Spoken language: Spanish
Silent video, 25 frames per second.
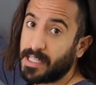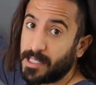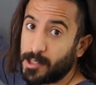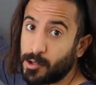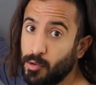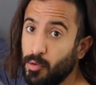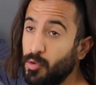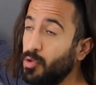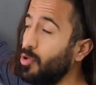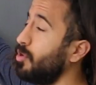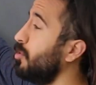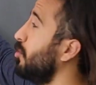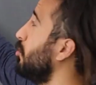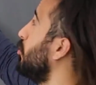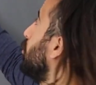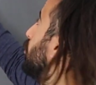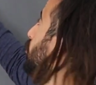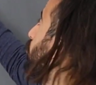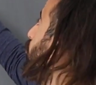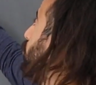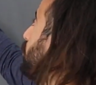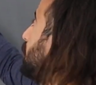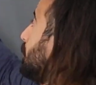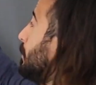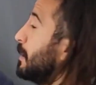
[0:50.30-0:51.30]
que es 1,
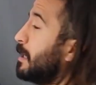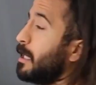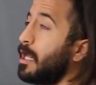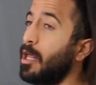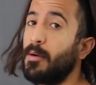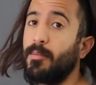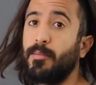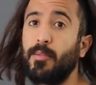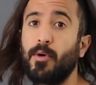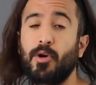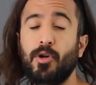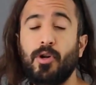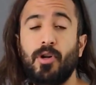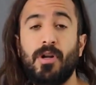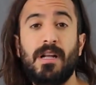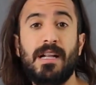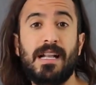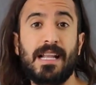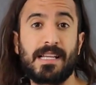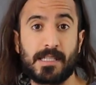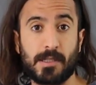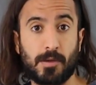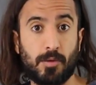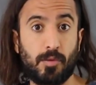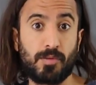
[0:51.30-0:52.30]
multiplicado por
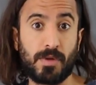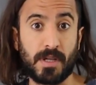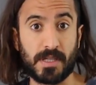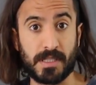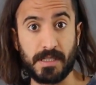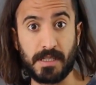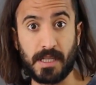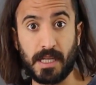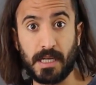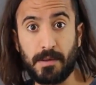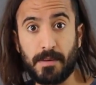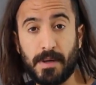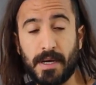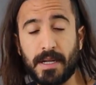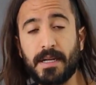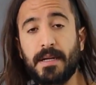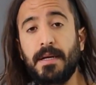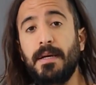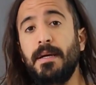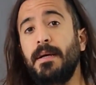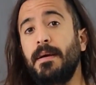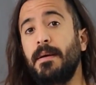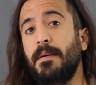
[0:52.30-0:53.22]
la segunda sin derivar,